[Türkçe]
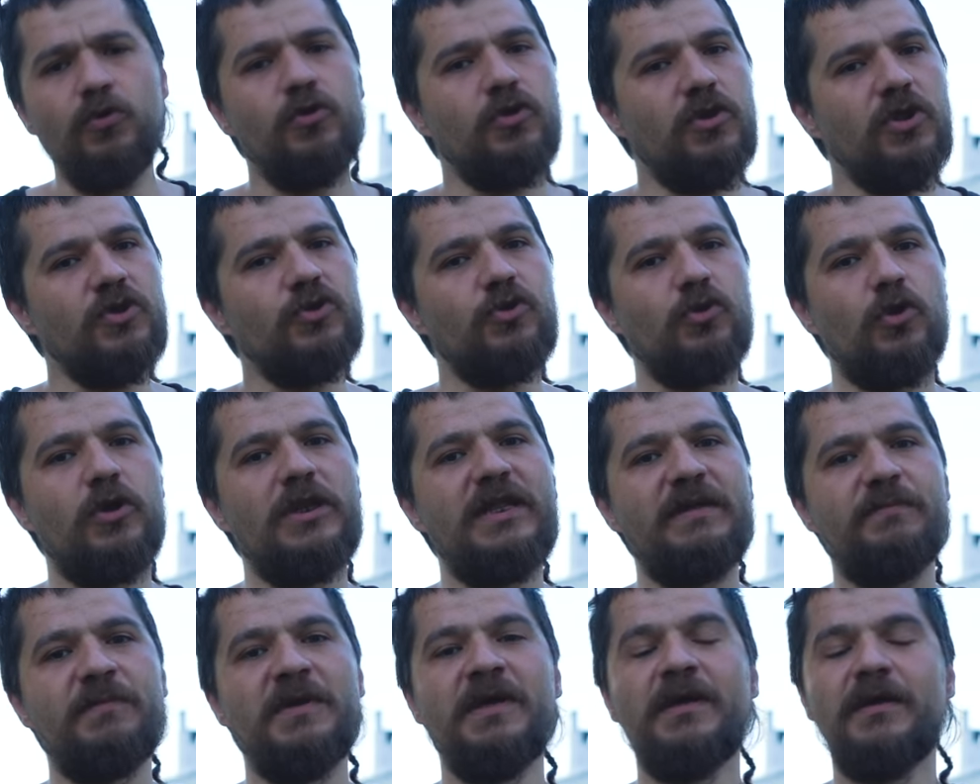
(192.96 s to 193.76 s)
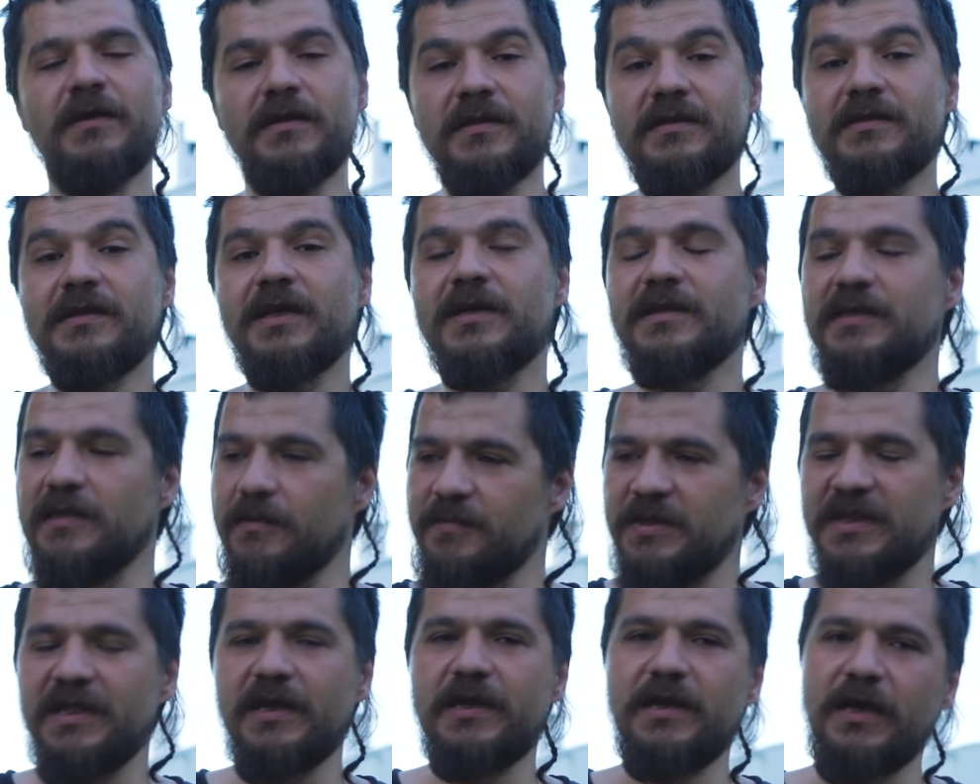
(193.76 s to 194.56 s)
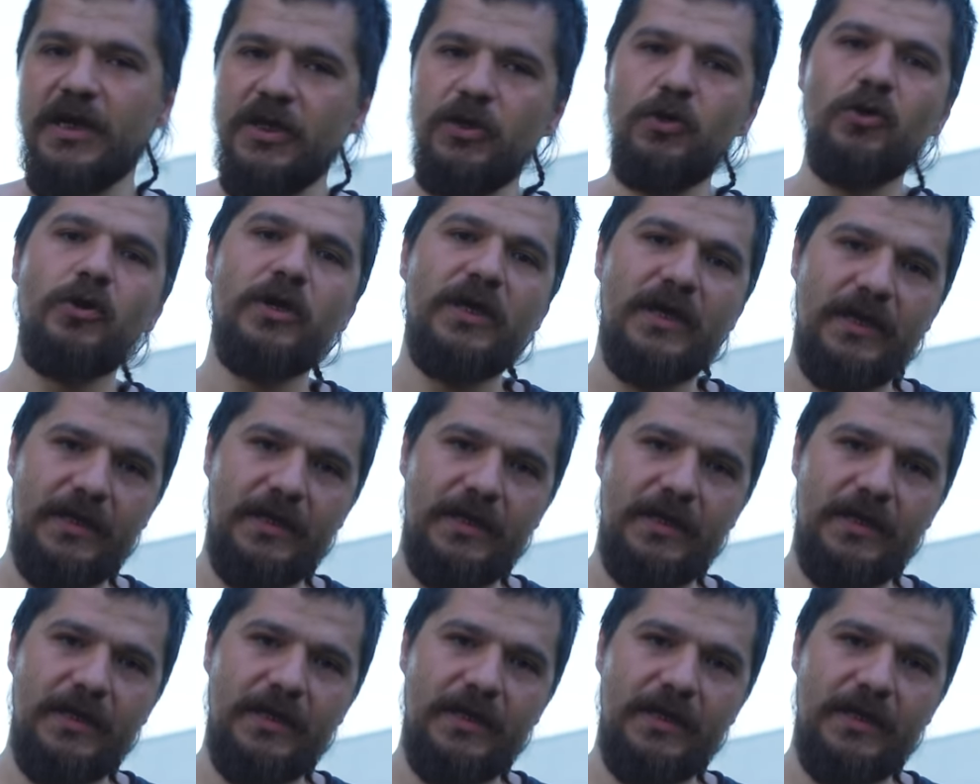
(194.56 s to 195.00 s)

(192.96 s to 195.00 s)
Bunu da söyleyeyim ıslak zeminde kayıyor